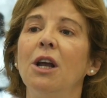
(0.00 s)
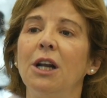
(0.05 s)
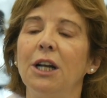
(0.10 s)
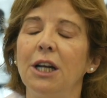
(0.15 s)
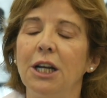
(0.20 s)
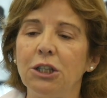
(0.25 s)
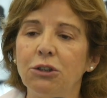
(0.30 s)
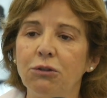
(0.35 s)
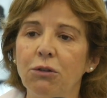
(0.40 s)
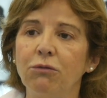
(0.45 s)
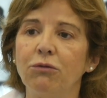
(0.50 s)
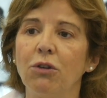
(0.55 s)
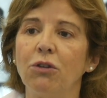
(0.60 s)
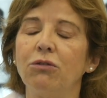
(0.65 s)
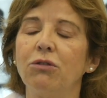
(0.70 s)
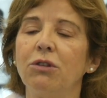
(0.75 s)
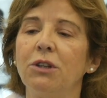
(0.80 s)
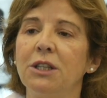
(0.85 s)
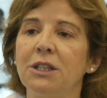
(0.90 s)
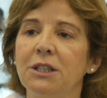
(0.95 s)
les Juifs de
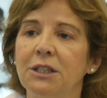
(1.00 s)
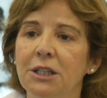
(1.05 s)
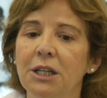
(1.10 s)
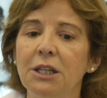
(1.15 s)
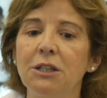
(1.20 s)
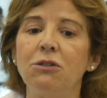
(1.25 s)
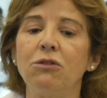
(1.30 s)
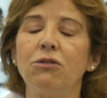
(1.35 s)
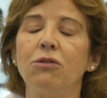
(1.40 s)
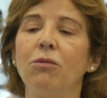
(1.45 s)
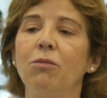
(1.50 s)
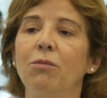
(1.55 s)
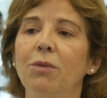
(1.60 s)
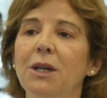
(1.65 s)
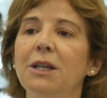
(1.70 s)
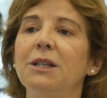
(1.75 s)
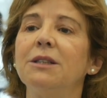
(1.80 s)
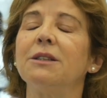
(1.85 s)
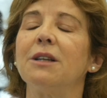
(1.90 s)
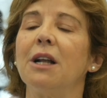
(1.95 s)
Tunisie
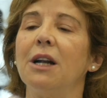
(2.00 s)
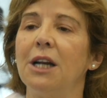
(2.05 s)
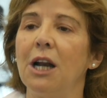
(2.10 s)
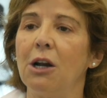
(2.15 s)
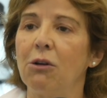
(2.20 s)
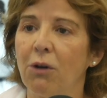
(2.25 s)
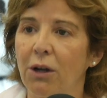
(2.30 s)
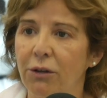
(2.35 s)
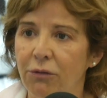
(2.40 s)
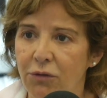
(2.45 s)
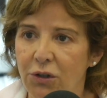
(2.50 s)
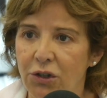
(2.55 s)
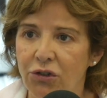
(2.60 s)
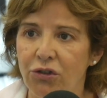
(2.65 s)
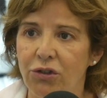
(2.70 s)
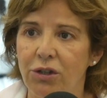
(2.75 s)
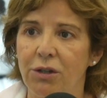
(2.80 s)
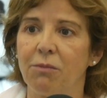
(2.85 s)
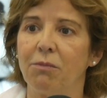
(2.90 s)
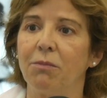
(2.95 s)
subissent les lois de
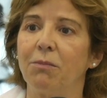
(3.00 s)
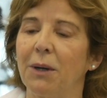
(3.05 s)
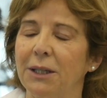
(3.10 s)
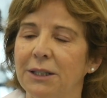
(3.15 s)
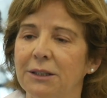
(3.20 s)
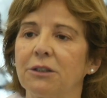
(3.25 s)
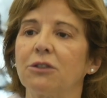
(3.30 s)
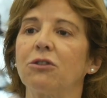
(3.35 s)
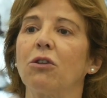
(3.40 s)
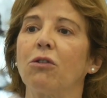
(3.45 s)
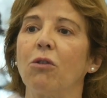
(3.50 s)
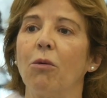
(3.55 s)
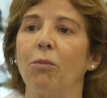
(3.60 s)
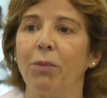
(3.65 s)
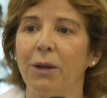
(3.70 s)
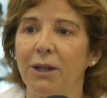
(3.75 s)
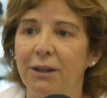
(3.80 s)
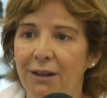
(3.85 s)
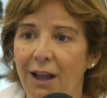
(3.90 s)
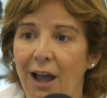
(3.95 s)
Vichy, parce que
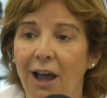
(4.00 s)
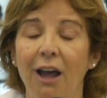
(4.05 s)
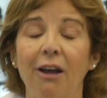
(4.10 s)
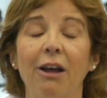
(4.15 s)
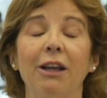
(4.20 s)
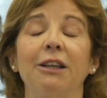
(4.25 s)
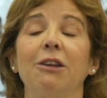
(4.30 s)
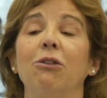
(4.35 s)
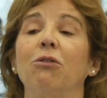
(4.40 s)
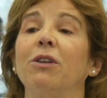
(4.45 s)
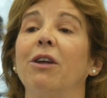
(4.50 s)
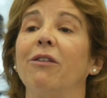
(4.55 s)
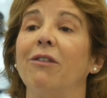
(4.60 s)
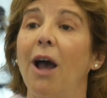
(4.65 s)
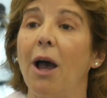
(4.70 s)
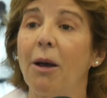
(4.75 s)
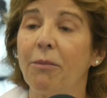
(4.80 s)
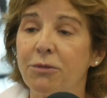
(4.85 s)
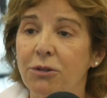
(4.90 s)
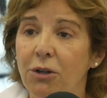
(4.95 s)
Pétain, à qui on avait
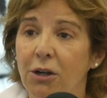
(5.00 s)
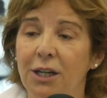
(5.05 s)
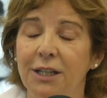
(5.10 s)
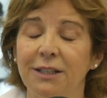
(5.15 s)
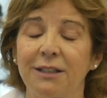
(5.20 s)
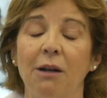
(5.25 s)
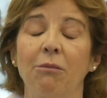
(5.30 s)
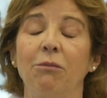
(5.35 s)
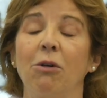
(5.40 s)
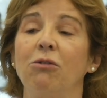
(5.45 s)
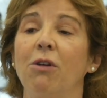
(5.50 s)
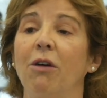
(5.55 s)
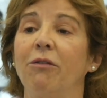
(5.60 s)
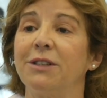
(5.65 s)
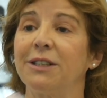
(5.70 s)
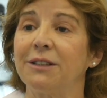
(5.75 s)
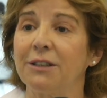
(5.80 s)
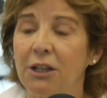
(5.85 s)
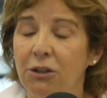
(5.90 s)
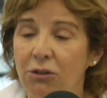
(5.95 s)
absolument, les Allemands lui avaient
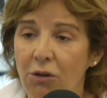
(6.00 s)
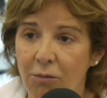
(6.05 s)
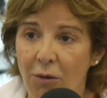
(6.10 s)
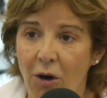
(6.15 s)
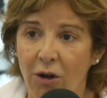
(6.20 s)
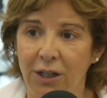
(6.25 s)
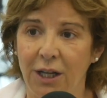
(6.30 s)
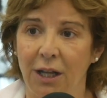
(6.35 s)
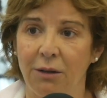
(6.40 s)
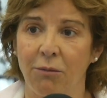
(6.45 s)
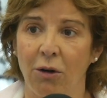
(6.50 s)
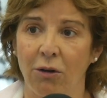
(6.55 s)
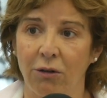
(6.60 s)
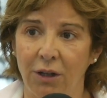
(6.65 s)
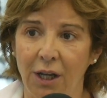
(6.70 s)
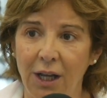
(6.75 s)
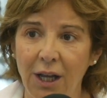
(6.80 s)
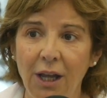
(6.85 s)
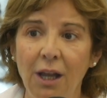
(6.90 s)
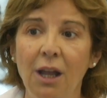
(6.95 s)
strictement rien
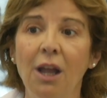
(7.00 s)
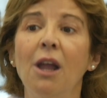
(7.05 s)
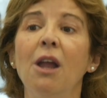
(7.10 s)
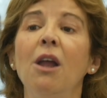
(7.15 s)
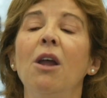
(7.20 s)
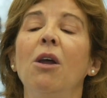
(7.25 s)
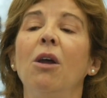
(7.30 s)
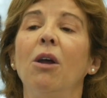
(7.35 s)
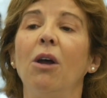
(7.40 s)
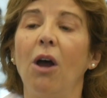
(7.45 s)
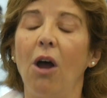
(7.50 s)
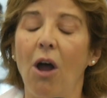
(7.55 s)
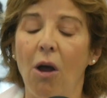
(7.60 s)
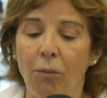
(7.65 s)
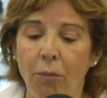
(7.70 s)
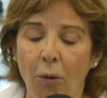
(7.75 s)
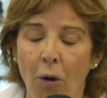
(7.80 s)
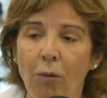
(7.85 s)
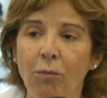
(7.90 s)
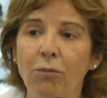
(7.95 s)
demandé, euh,
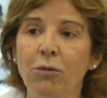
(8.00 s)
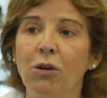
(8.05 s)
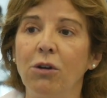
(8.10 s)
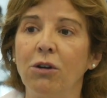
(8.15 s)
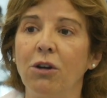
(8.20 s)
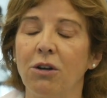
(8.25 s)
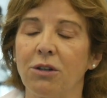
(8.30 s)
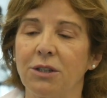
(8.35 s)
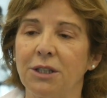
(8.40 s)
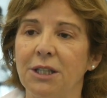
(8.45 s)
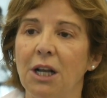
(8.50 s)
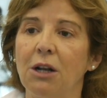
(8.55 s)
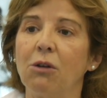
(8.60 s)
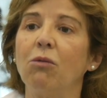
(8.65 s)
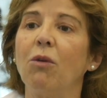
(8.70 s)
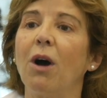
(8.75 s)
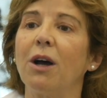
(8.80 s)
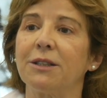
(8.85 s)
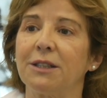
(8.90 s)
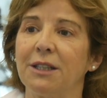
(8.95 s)
promulgue ces
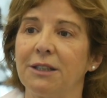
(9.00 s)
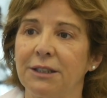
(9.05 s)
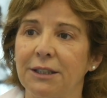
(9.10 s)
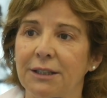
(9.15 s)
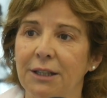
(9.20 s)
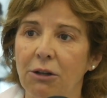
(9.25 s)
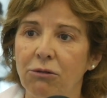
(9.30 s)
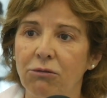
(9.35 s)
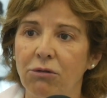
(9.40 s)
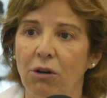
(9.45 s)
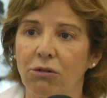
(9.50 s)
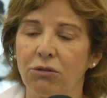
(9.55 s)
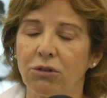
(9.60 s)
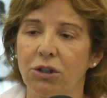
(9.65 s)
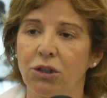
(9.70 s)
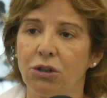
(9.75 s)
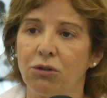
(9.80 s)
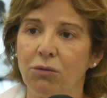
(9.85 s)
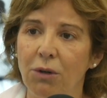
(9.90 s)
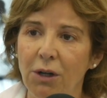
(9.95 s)
lois, ces statuts
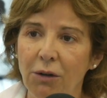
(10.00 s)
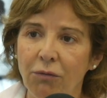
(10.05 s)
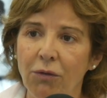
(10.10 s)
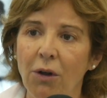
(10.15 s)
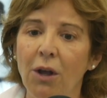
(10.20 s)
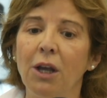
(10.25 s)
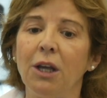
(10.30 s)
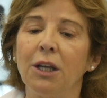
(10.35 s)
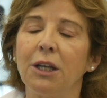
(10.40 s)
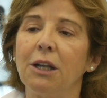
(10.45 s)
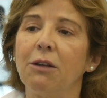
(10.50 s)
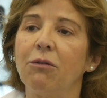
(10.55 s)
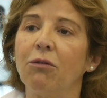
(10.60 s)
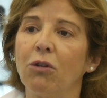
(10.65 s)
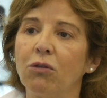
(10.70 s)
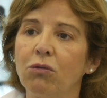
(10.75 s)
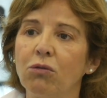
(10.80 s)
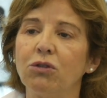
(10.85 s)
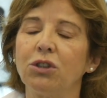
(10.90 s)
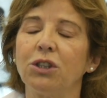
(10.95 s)
anti-juifs qui
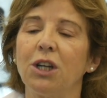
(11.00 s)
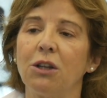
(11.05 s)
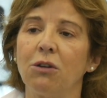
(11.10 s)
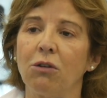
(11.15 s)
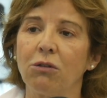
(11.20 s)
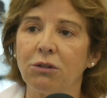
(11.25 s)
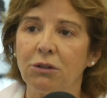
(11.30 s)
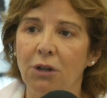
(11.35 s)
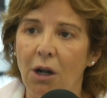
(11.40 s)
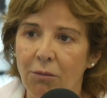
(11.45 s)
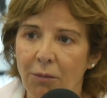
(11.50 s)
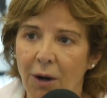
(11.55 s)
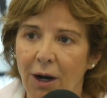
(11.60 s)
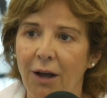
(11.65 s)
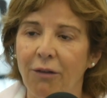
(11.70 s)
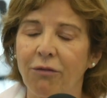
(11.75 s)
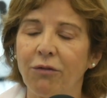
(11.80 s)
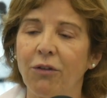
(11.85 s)
vont toucher non seulement la